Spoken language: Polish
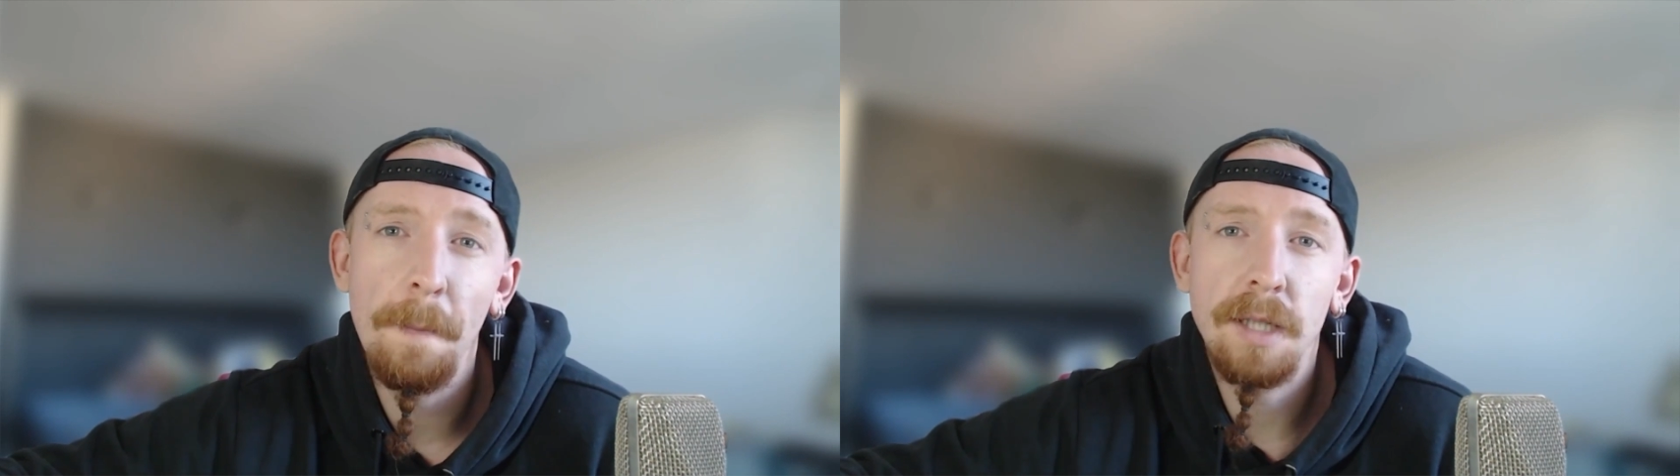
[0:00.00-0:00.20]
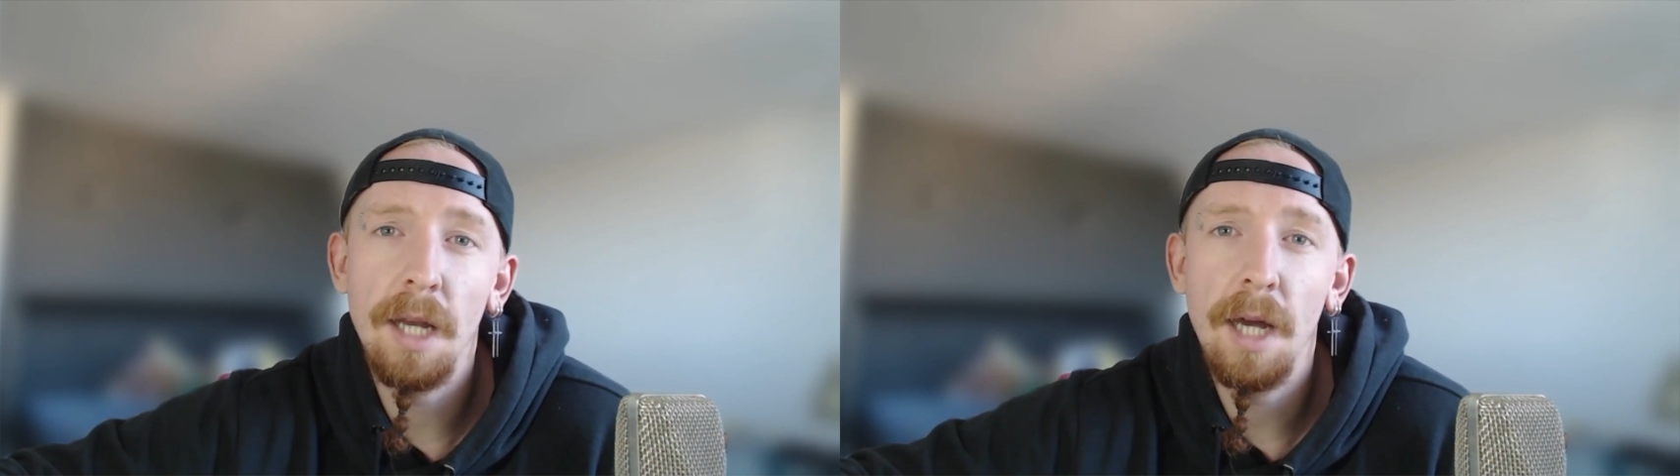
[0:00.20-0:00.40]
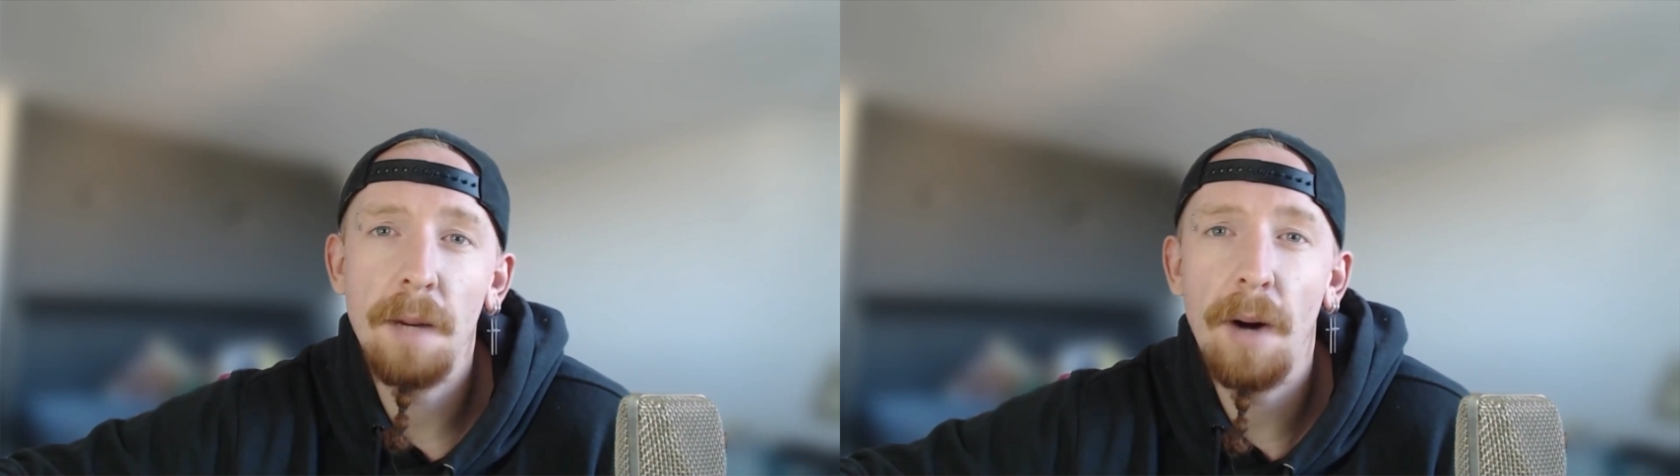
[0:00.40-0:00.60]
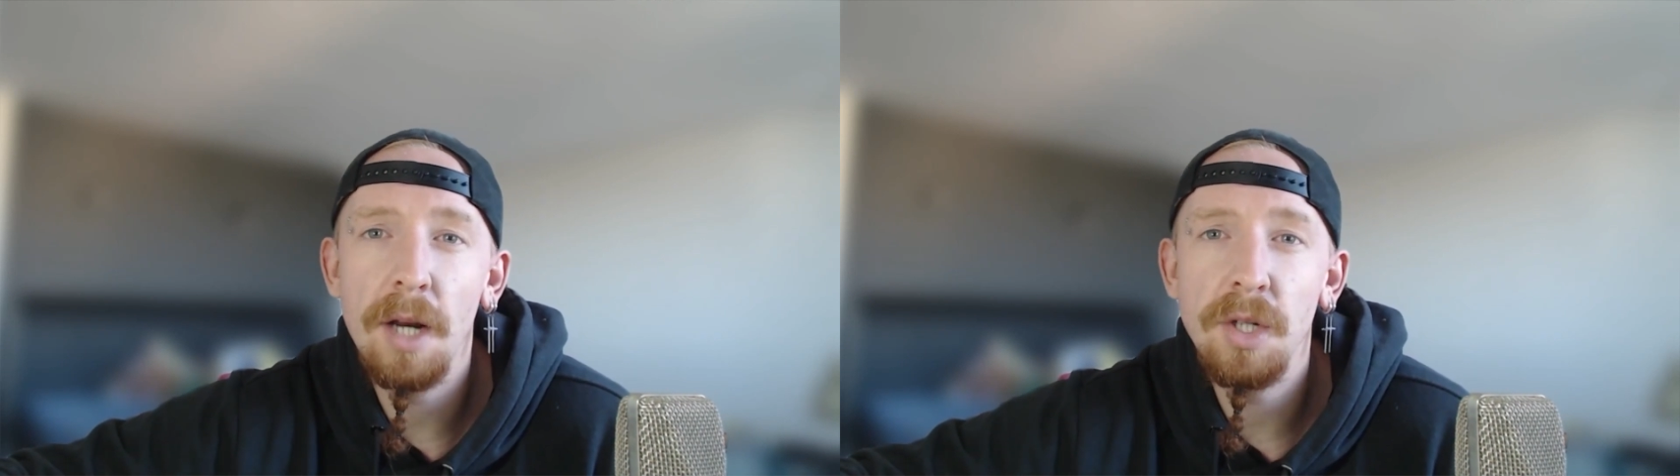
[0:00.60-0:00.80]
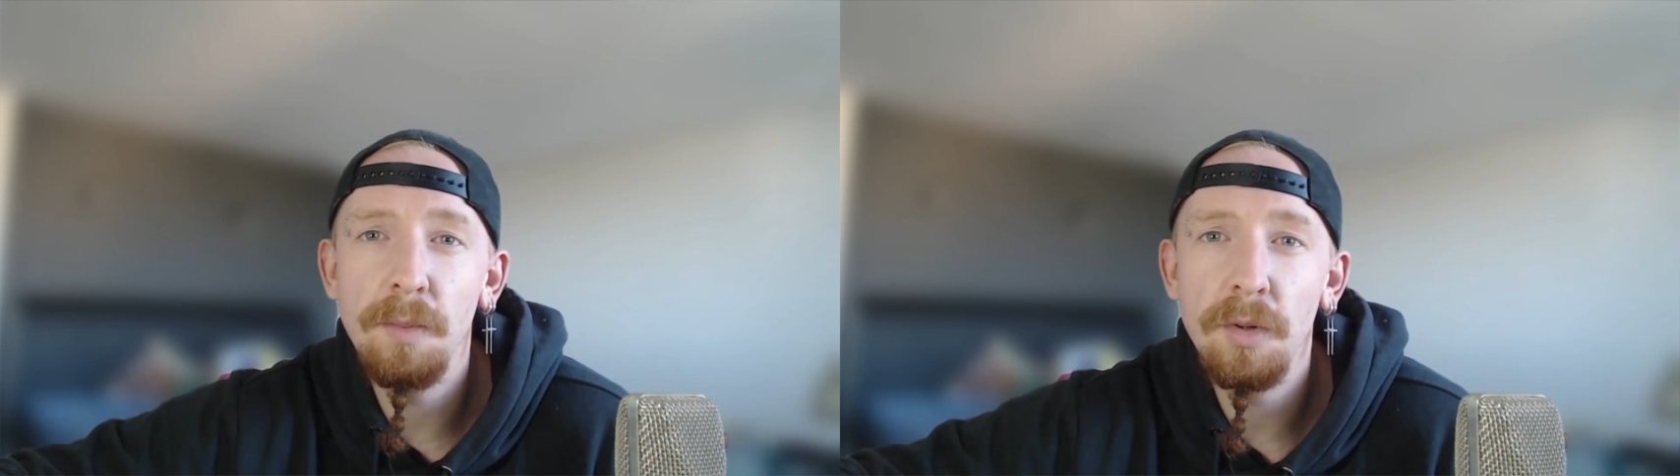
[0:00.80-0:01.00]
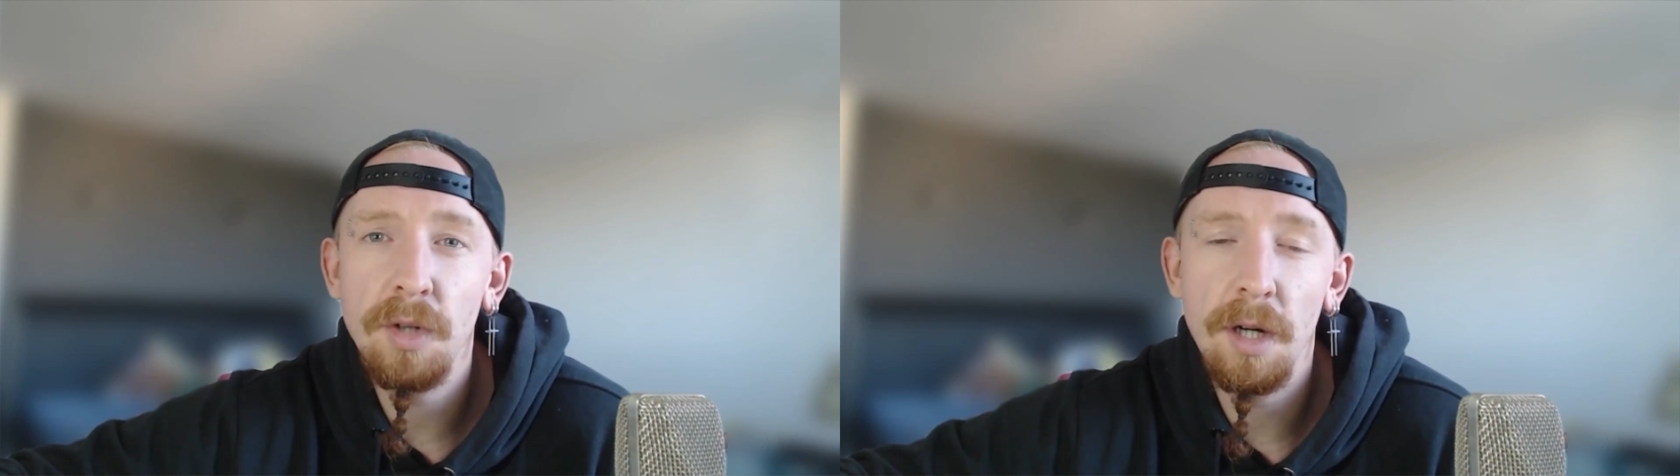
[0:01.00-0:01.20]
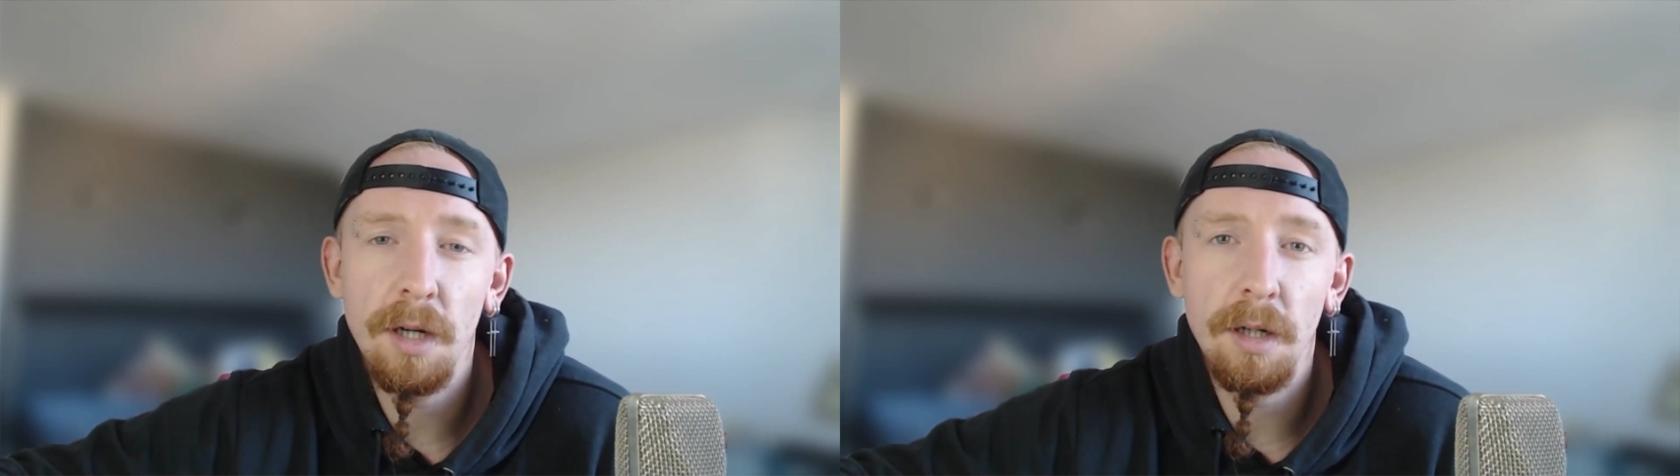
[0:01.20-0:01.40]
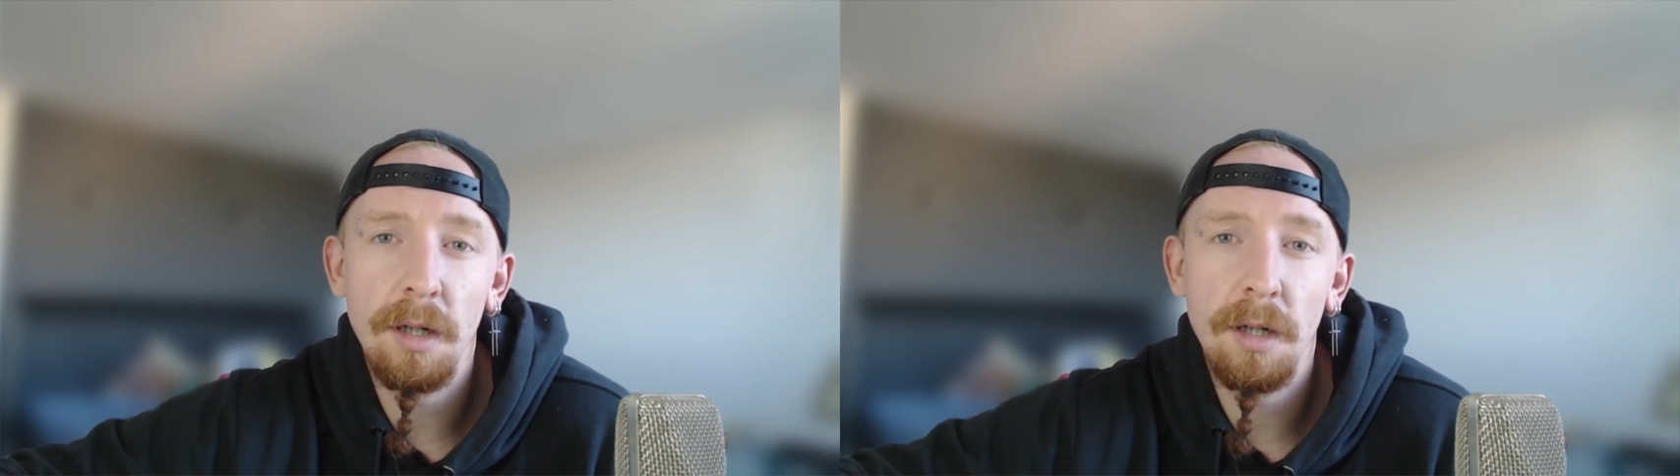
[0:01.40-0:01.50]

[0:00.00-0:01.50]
za najbardziej może